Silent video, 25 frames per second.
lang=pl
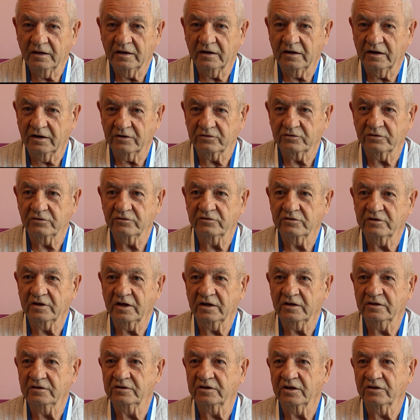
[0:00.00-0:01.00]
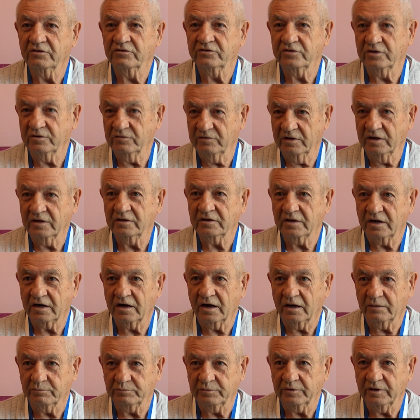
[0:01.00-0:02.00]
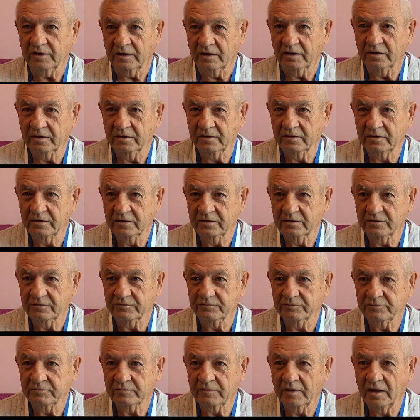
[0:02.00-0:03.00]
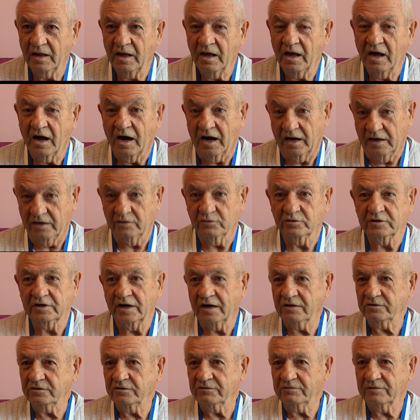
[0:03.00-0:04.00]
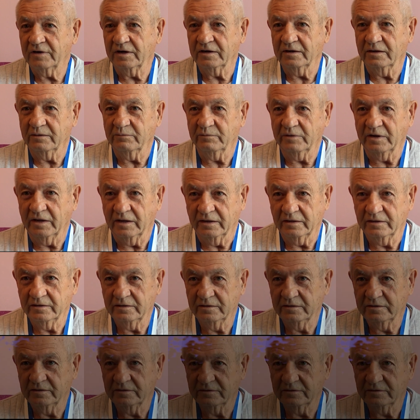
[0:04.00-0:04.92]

leżąc na intensywnej terapii. Ale odratowali mnie.